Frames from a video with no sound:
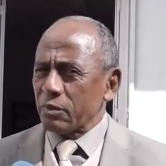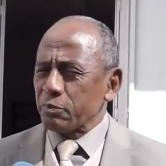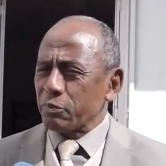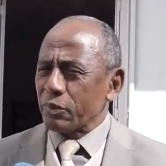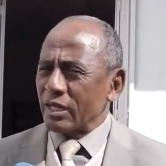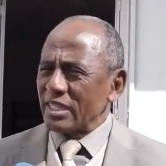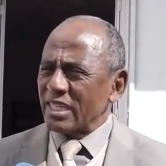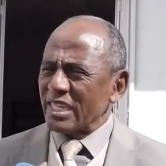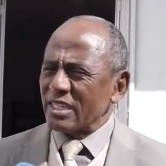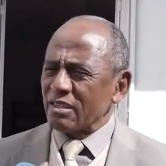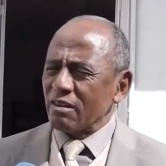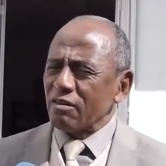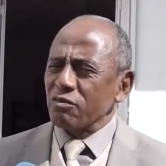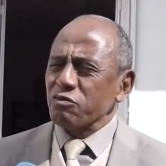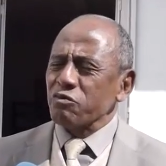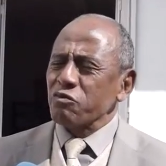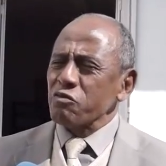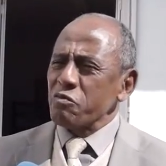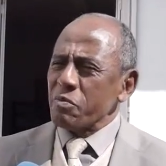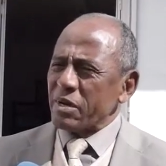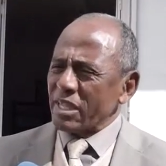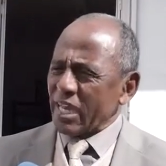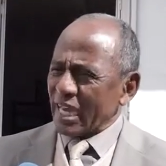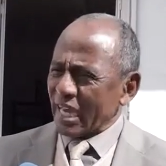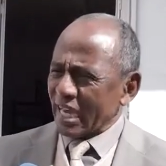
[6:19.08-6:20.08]
se pratique dans
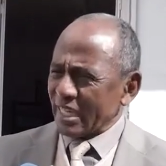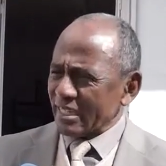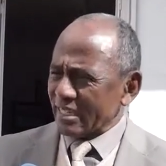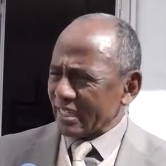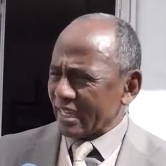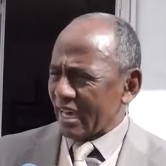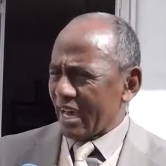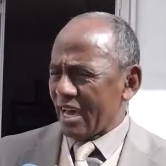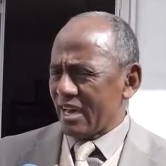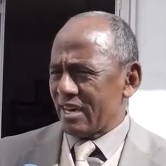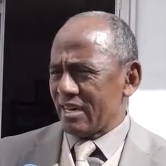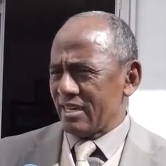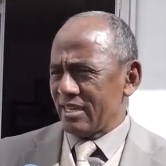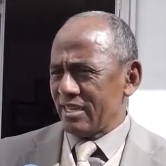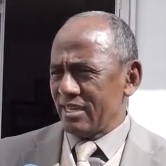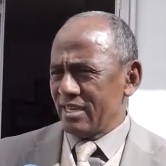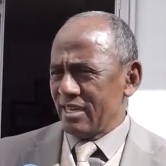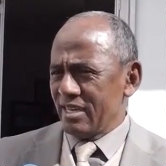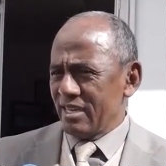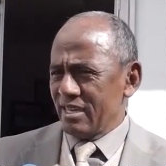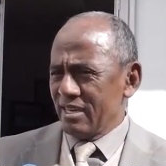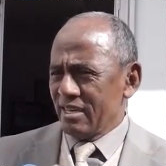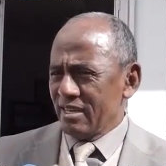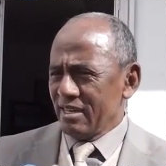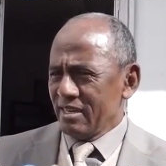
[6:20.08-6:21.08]
tout Madagascar.
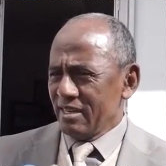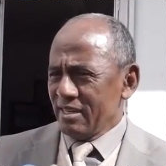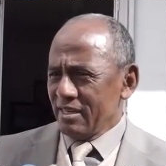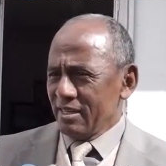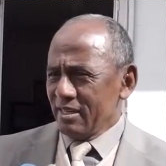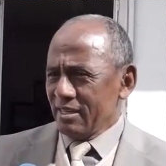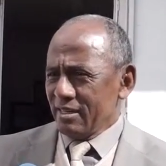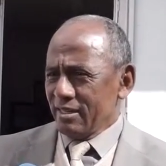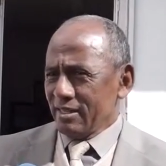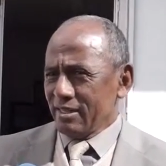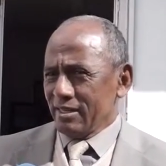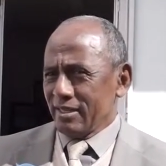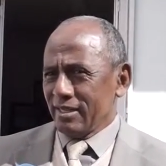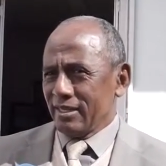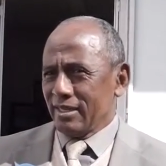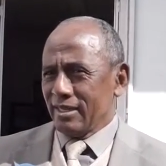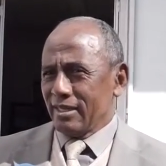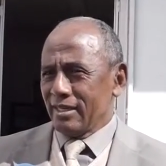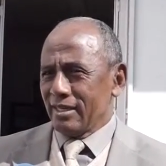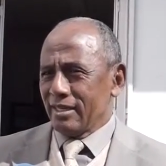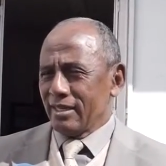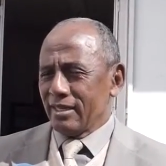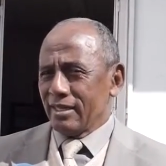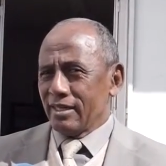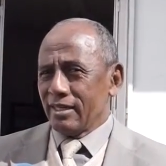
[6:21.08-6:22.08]

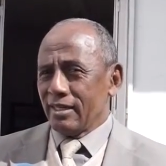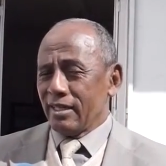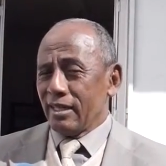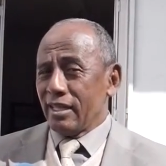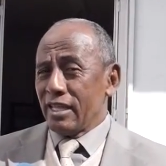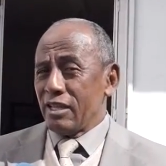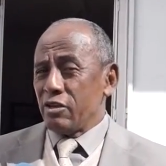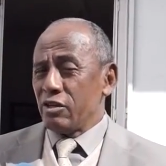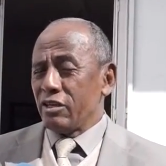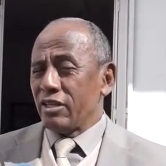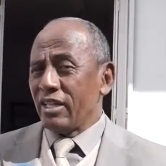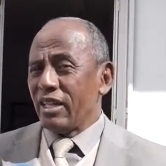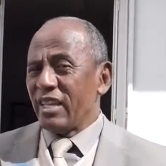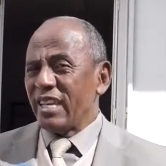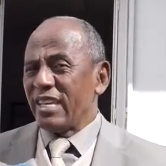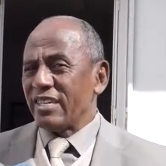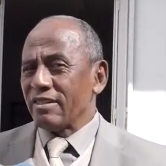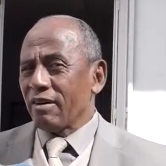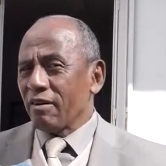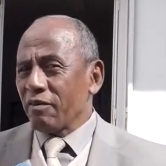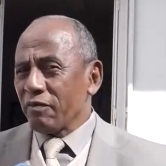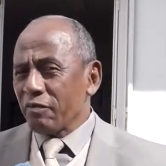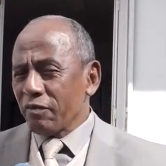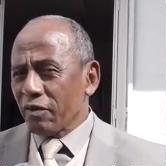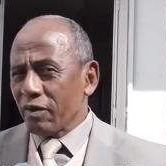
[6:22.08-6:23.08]

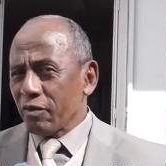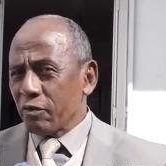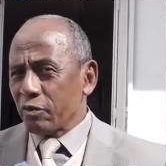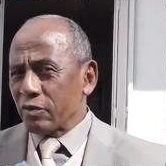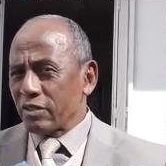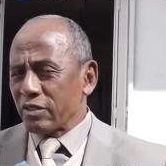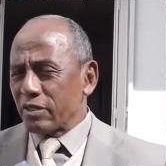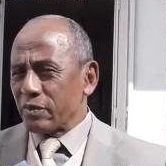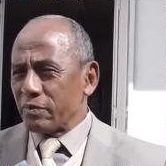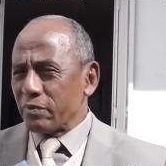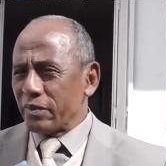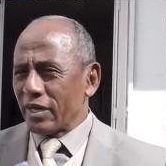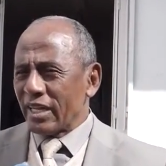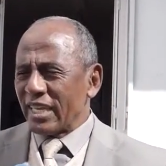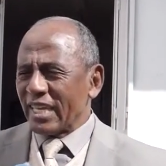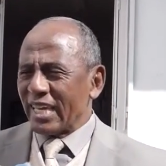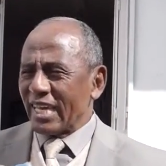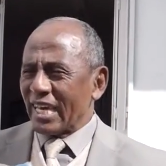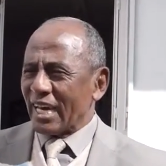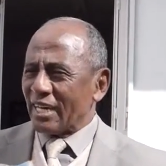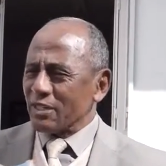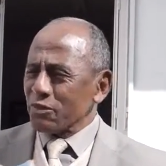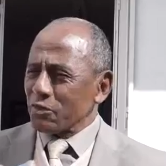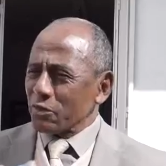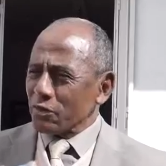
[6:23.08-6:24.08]
les, enfants, aussi bien
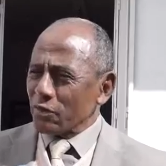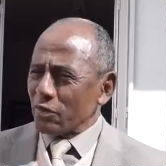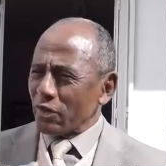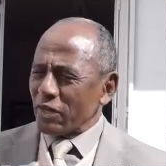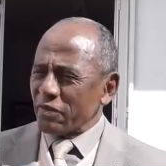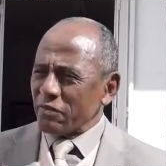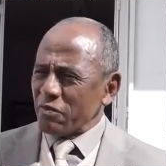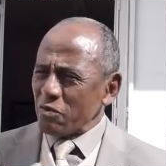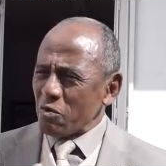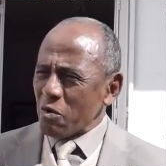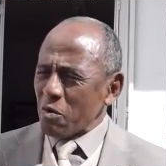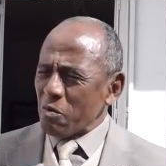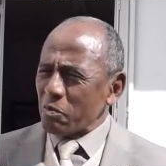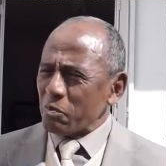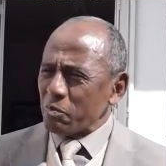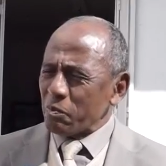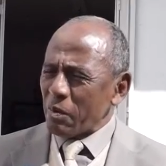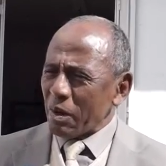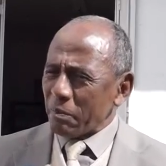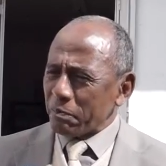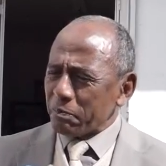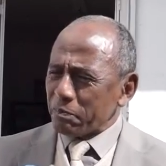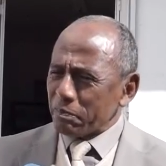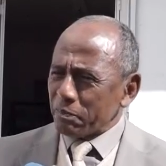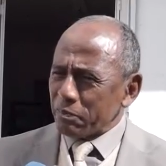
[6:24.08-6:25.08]
les garçons que les filles,
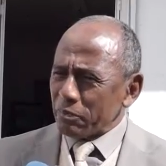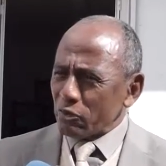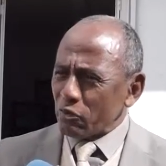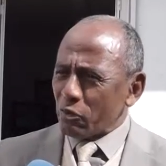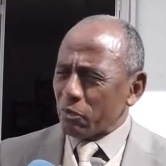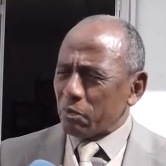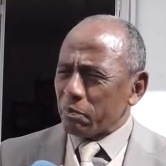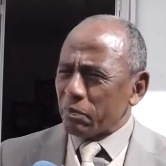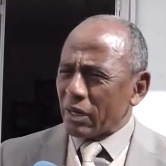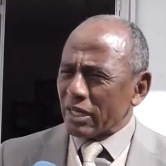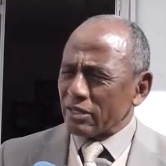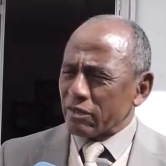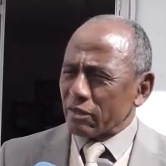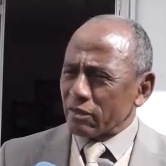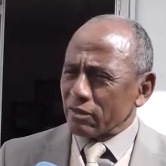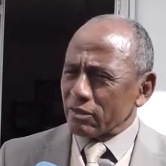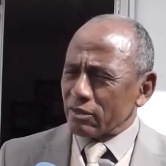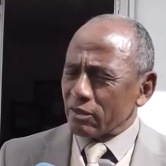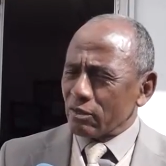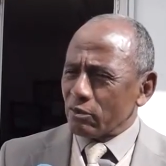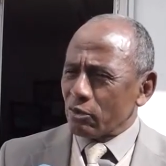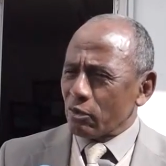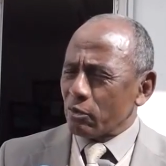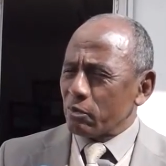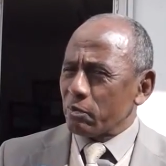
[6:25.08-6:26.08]

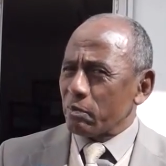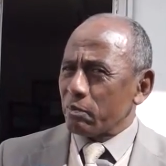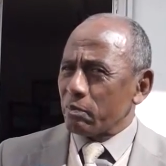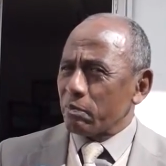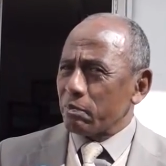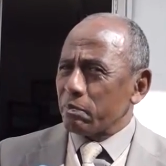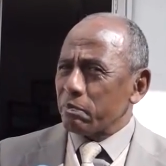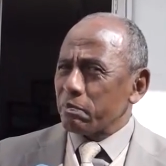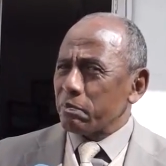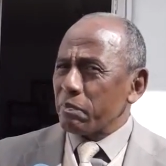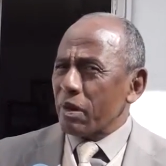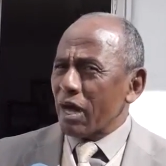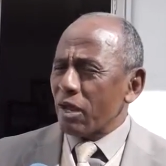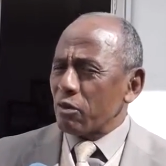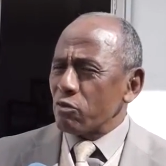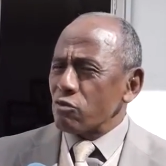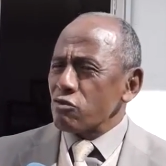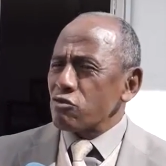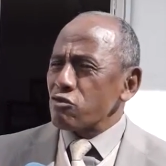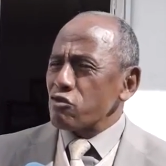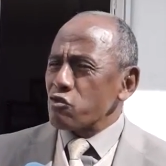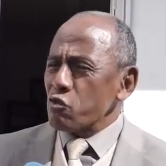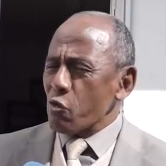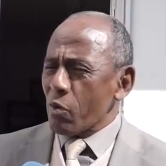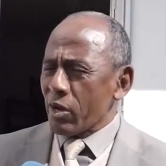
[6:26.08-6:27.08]
n'ont pas,
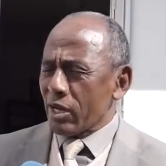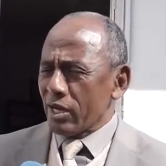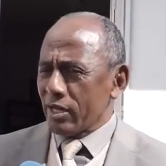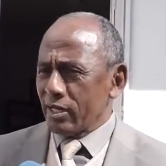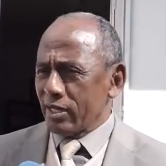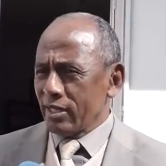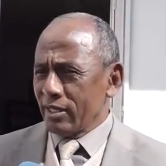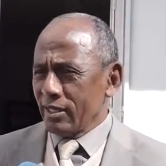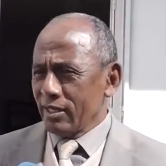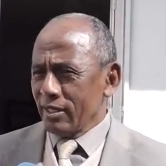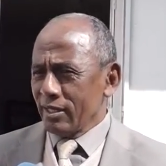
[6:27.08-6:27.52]
le choix